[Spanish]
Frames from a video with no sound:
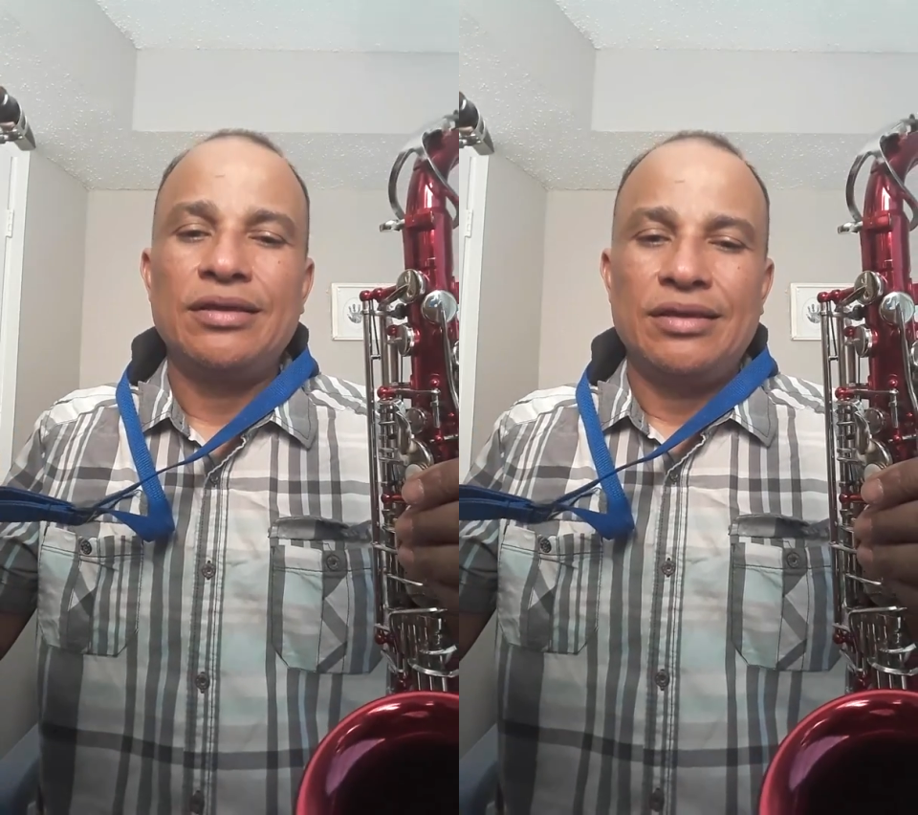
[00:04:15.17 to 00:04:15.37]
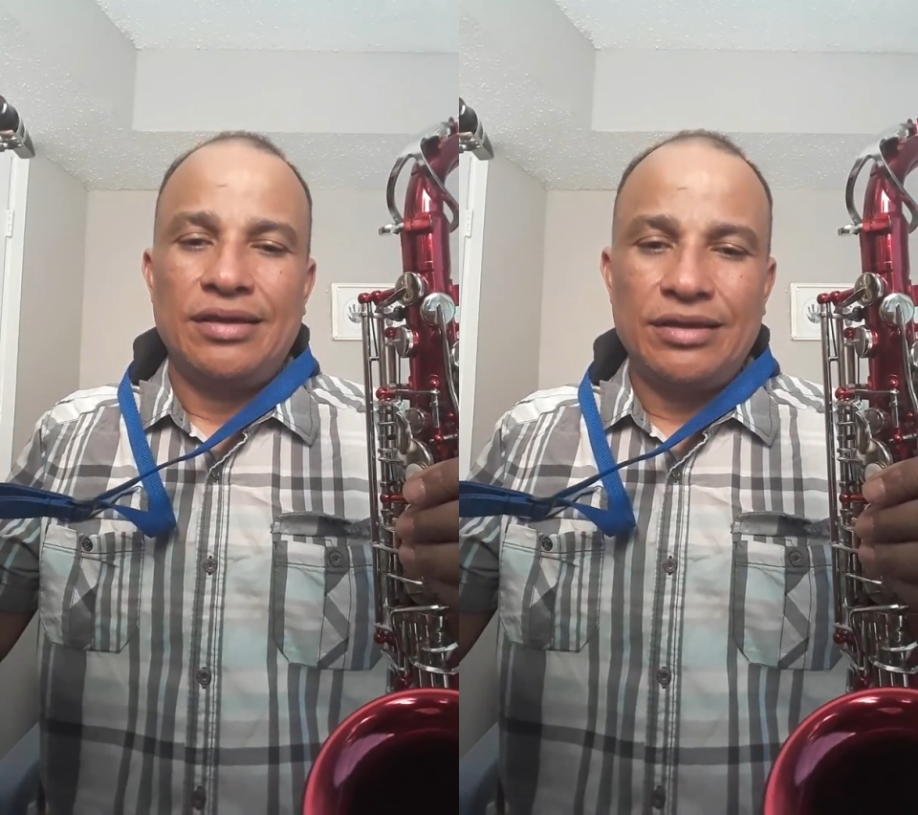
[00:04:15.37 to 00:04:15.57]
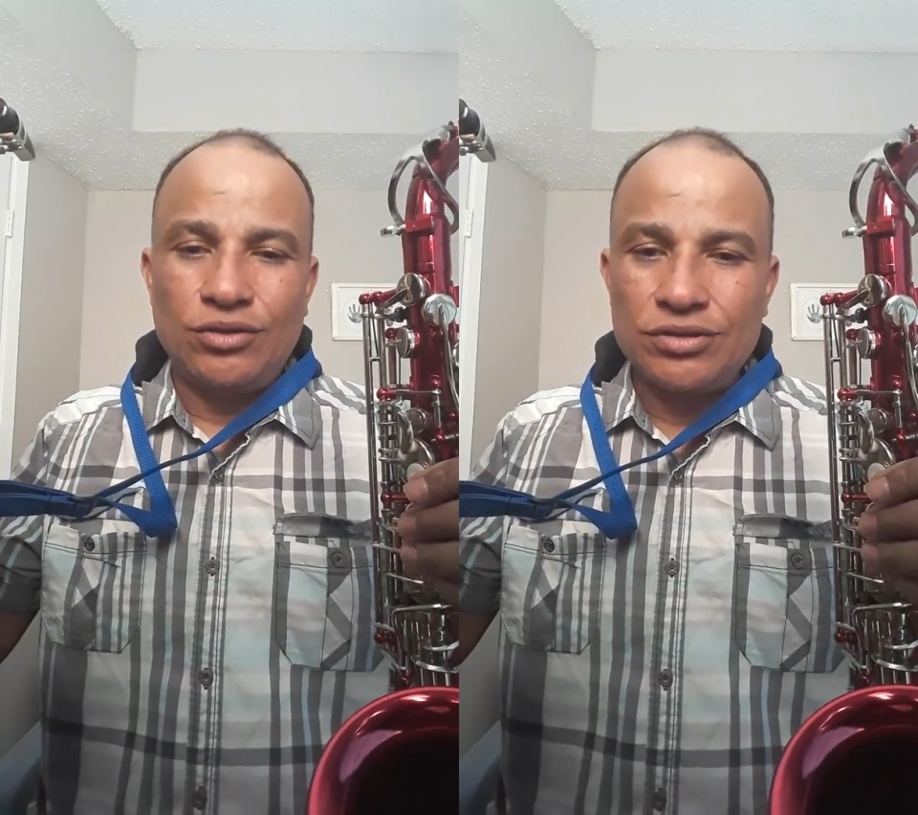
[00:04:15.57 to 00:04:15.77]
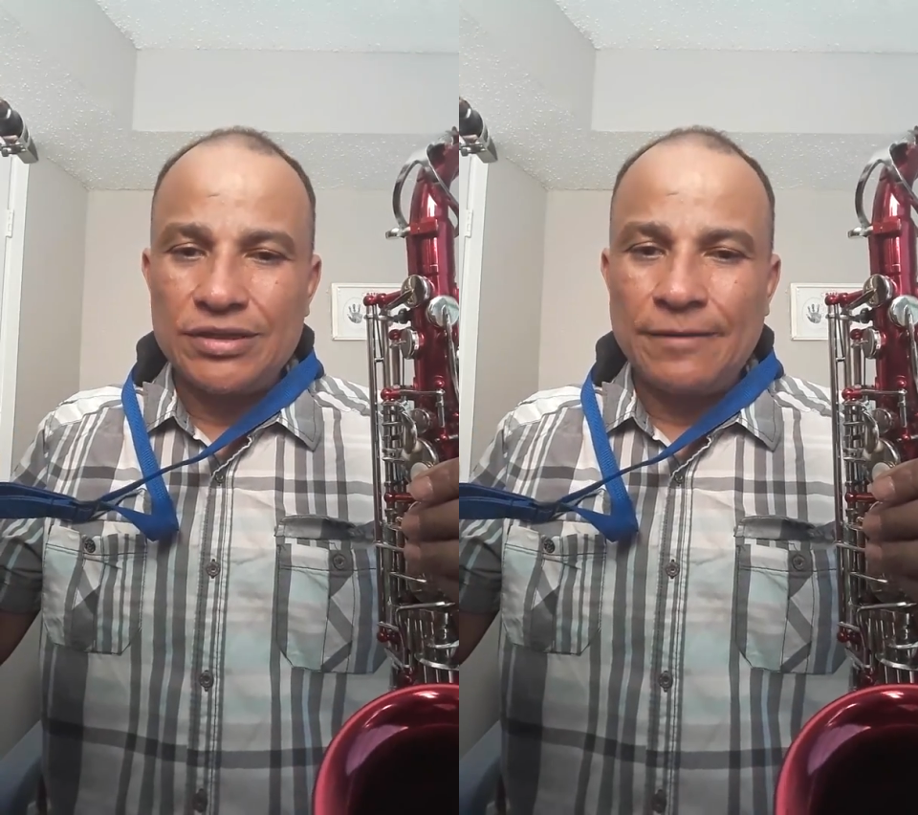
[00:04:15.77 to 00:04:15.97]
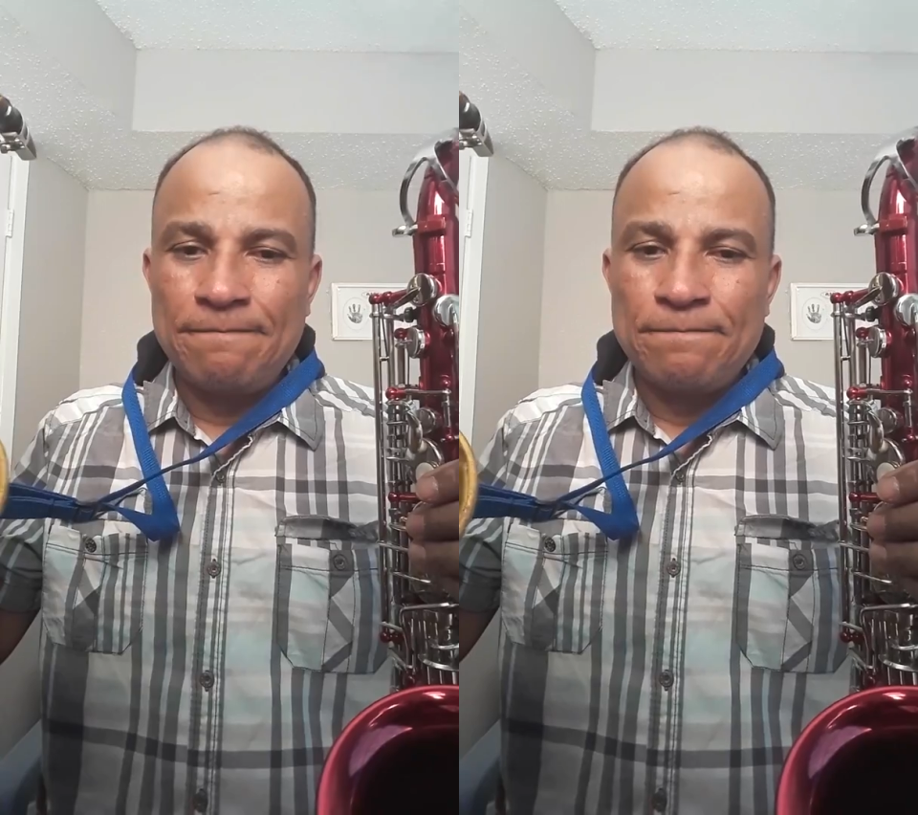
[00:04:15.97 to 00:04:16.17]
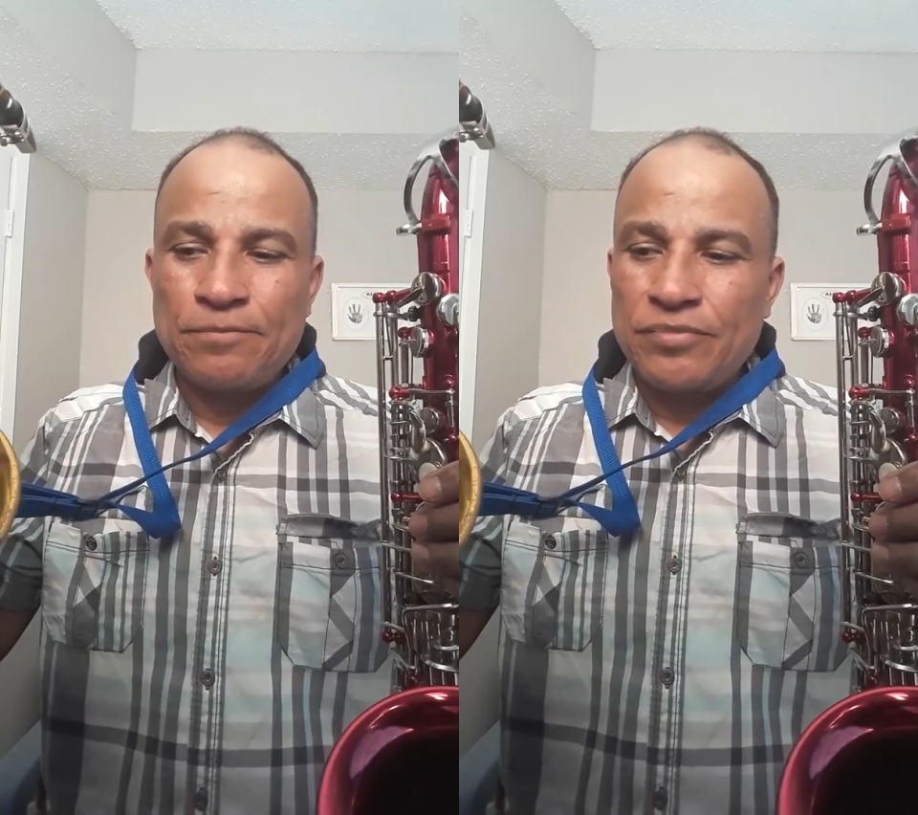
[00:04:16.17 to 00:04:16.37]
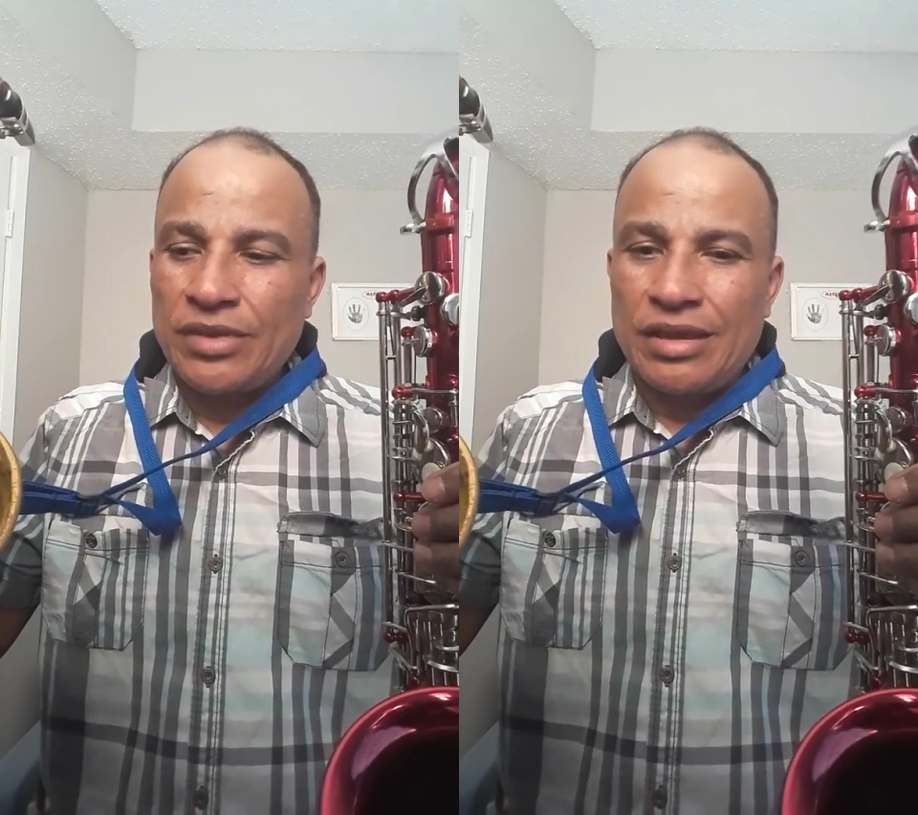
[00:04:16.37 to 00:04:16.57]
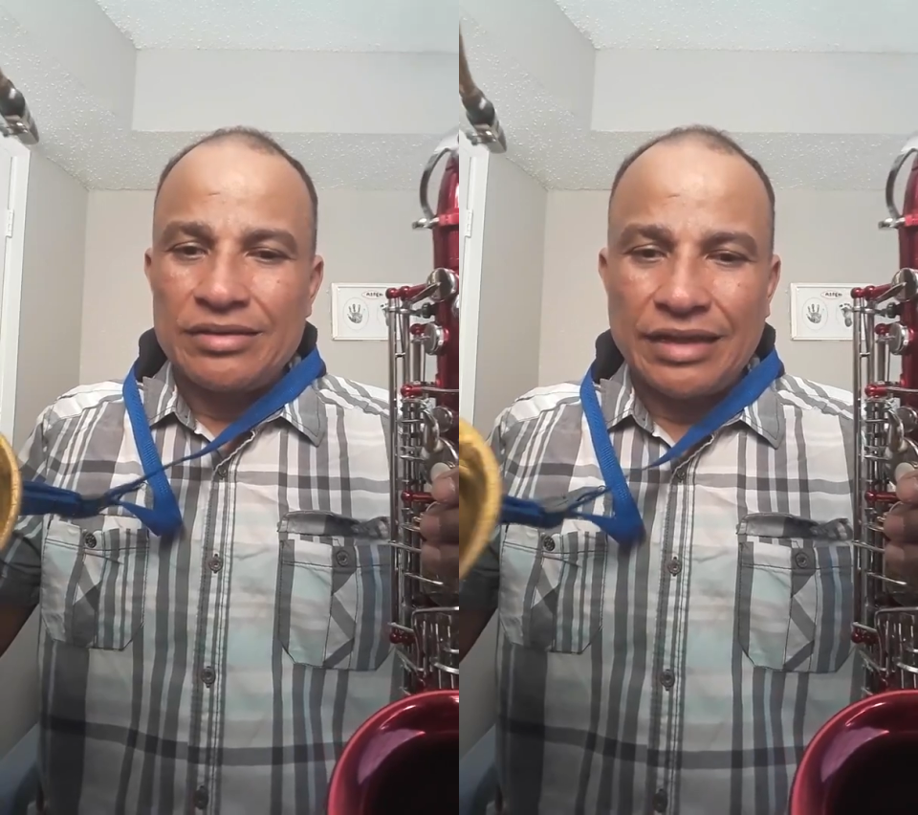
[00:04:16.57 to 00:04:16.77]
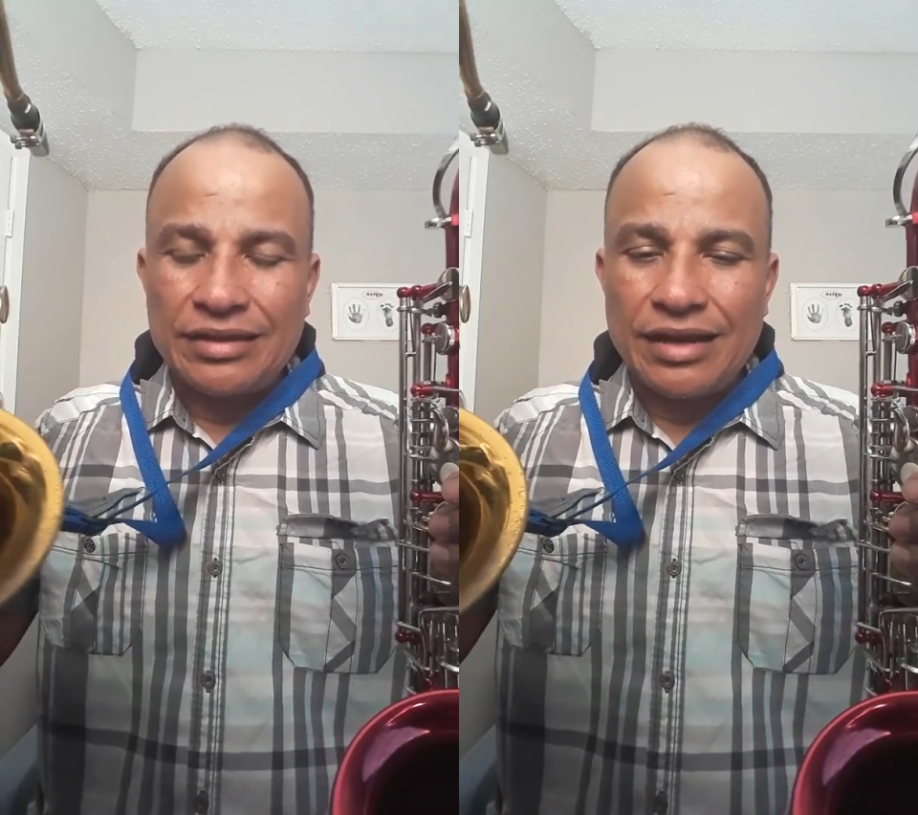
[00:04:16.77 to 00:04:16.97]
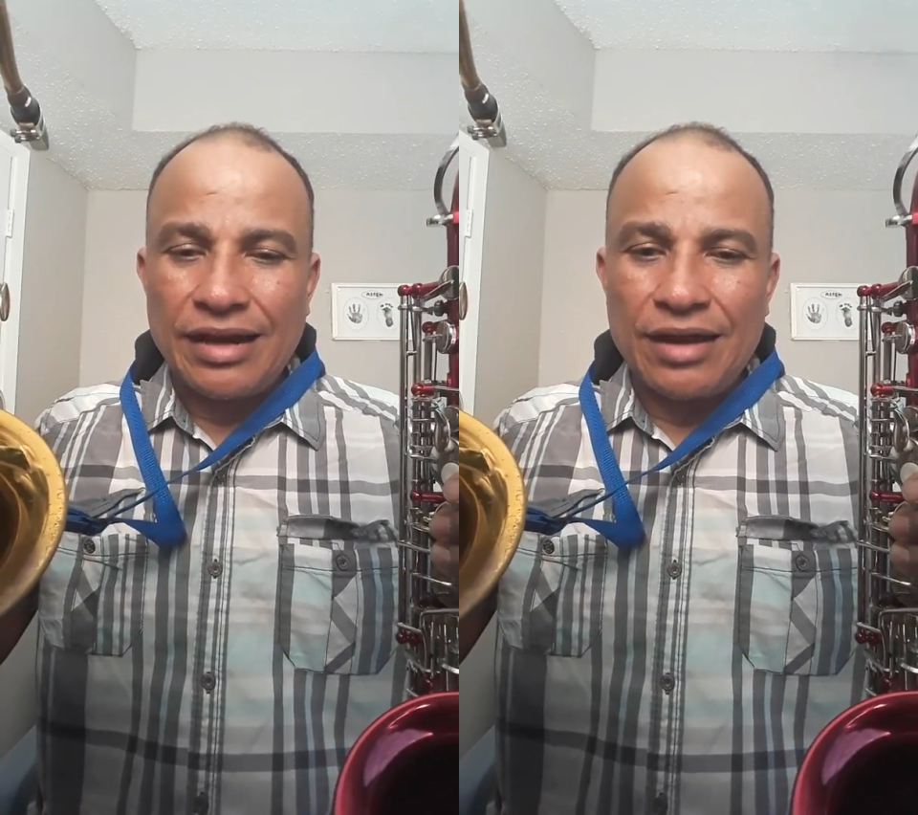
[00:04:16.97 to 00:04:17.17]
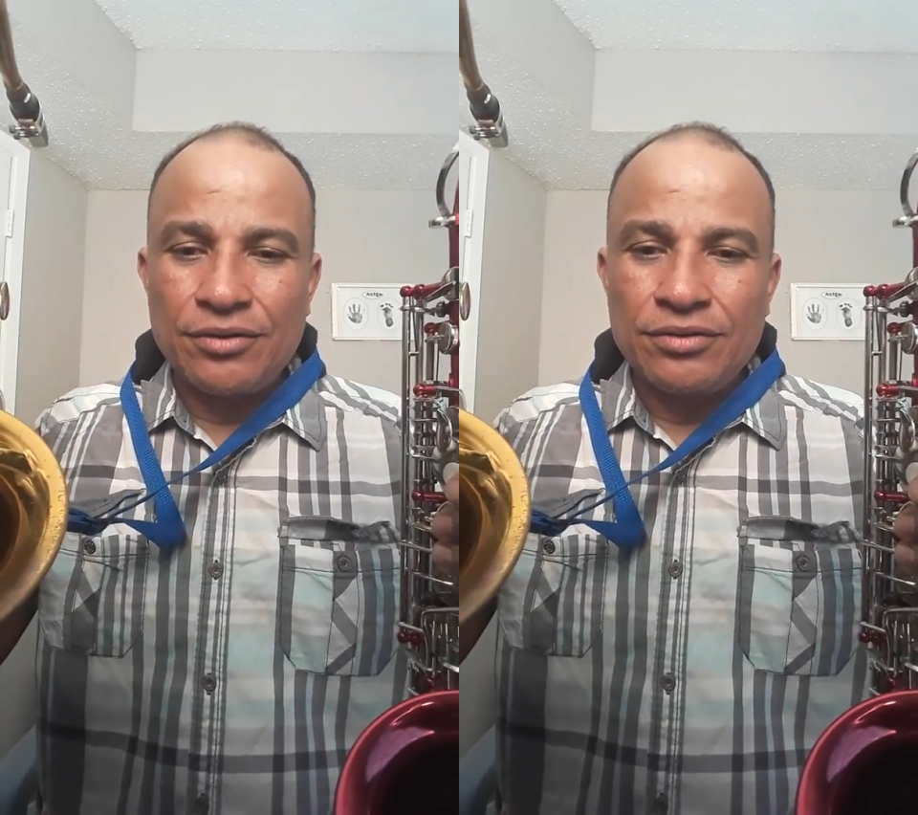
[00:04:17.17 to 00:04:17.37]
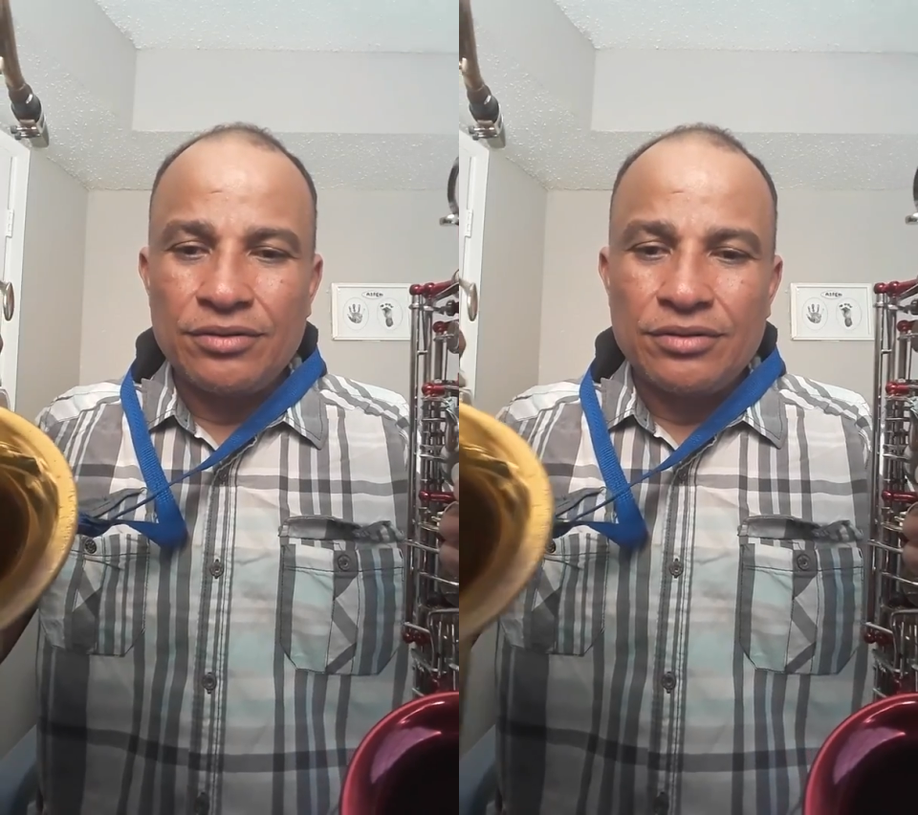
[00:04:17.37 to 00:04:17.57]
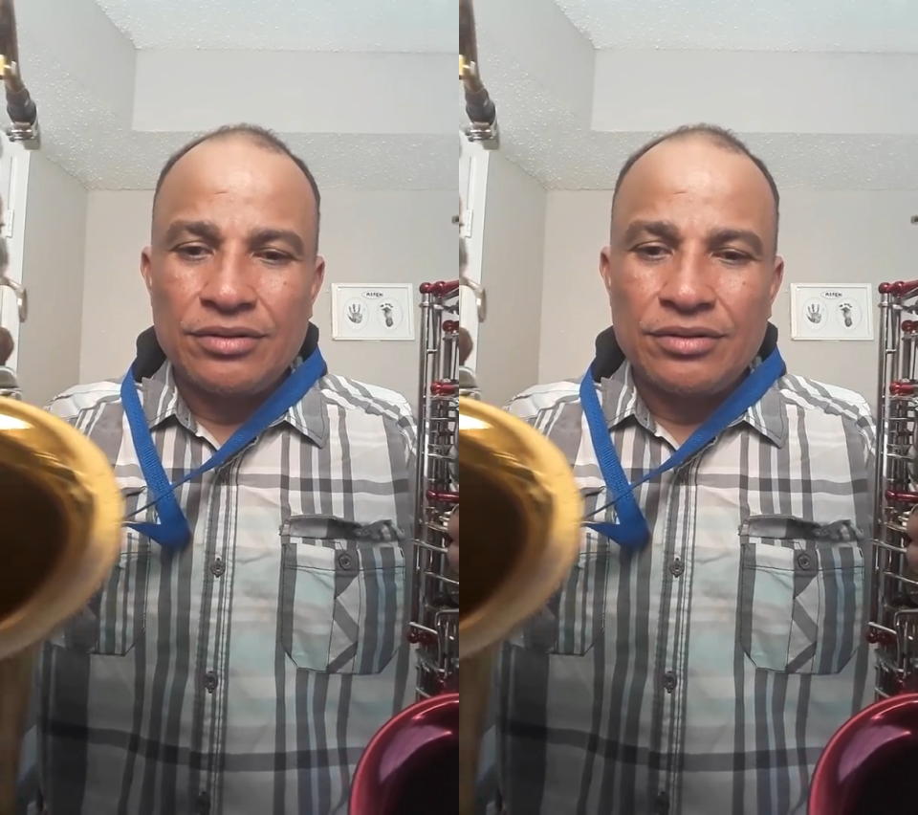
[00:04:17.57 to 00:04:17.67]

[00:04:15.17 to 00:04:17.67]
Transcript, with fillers: Entonces, ya está claro,